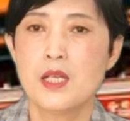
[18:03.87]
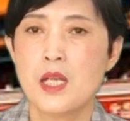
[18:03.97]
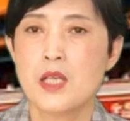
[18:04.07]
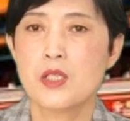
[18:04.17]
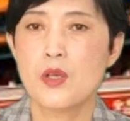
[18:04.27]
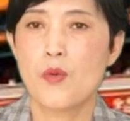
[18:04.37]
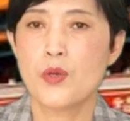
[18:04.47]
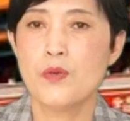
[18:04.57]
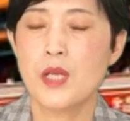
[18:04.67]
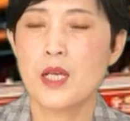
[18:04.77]
那这次我
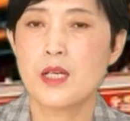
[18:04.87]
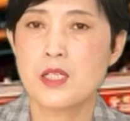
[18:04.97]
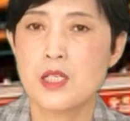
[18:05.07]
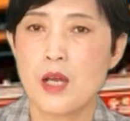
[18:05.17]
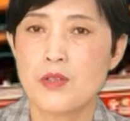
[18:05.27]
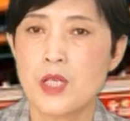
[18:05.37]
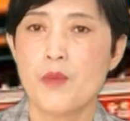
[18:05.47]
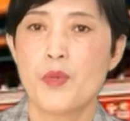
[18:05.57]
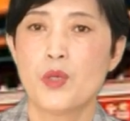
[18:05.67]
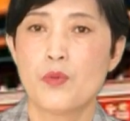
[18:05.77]
用那个治疗这
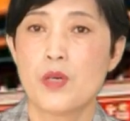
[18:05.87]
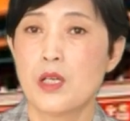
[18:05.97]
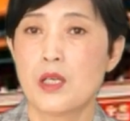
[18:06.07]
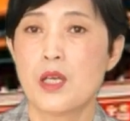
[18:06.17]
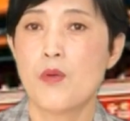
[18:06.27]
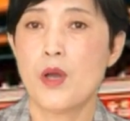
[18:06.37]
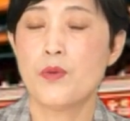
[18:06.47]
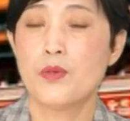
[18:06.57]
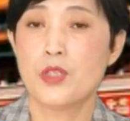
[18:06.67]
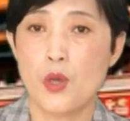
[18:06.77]
个病毒可能也管
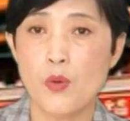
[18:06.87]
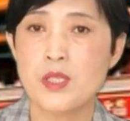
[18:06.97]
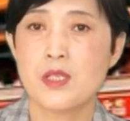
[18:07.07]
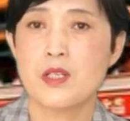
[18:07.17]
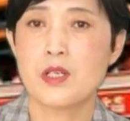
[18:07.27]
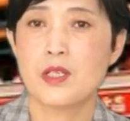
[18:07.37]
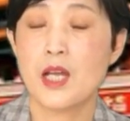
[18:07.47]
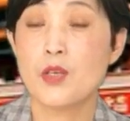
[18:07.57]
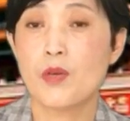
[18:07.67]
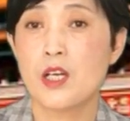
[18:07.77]
用。尤其是
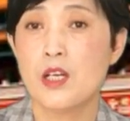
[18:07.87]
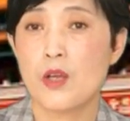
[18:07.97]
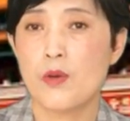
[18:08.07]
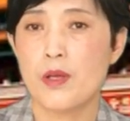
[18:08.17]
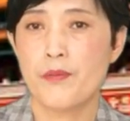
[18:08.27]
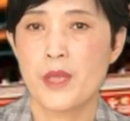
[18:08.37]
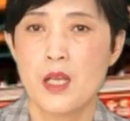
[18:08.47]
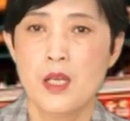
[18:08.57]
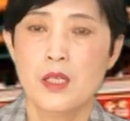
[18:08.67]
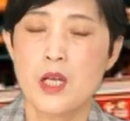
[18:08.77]
它有一个理论，
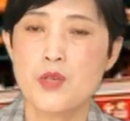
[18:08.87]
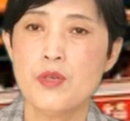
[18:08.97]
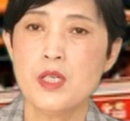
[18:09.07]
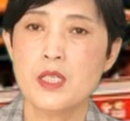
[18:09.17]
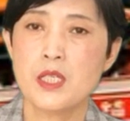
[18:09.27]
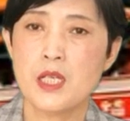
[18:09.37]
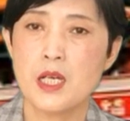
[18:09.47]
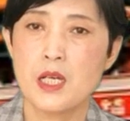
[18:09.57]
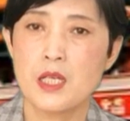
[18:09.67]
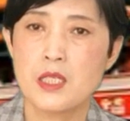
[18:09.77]
他说你这
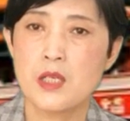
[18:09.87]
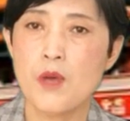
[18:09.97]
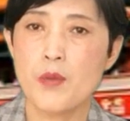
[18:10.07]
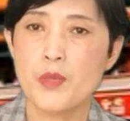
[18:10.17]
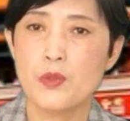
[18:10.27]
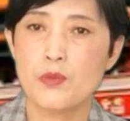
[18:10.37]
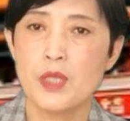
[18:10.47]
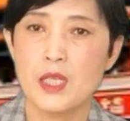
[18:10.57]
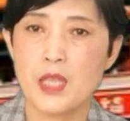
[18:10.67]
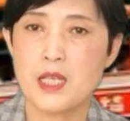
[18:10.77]
个新冠病毒
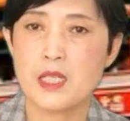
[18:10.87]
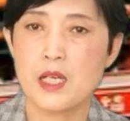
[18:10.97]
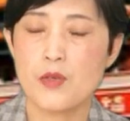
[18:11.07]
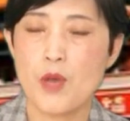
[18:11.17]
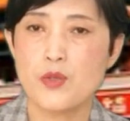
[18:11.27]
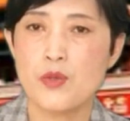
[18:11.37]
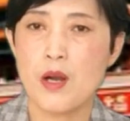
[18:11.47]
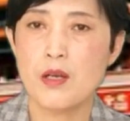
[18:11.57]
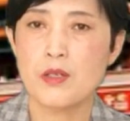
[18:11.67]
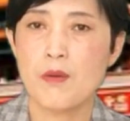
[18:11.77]
呢，它是一个圆圈
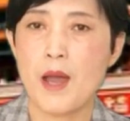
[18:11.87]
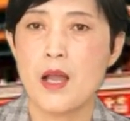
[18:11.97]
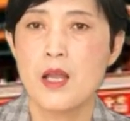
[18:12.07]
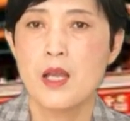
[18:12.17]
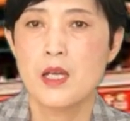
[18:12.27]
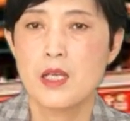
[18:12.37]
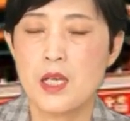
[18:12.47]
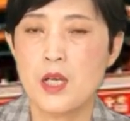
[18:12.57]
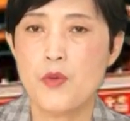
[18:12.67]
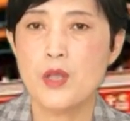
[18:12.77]
儿，对吧？
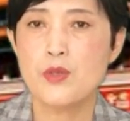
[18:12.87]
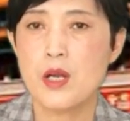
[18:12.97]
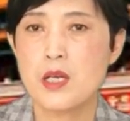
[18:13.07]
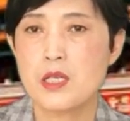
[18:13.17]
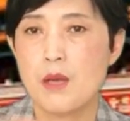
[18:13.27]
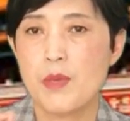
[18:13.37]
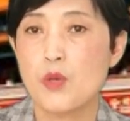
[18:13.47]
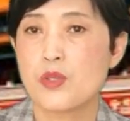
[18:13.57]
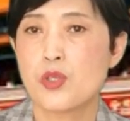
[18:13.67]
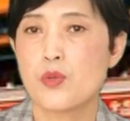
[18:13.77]
一个圆圈儿上面
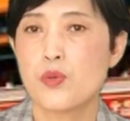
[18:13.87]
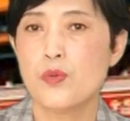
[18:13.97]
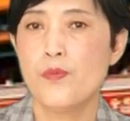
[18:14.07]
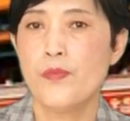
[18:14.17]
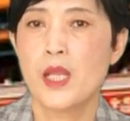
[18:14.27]
有刺突。